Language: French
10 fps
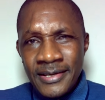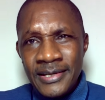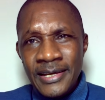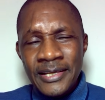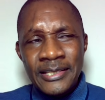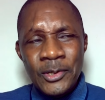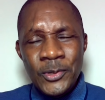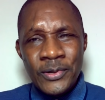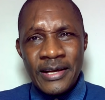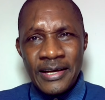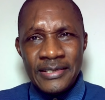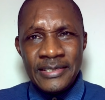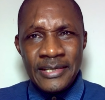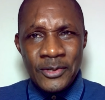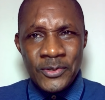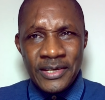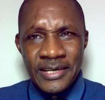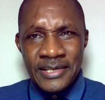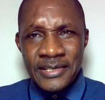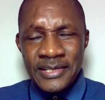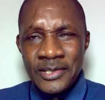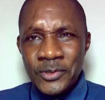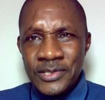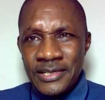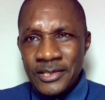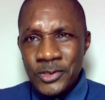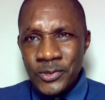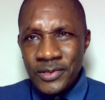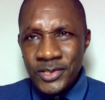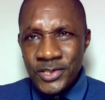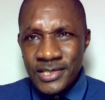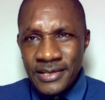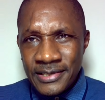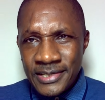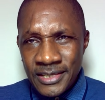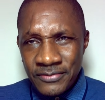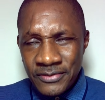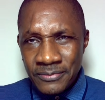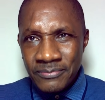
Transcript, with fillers: Il a été le candidat du RDR aux élections législatives.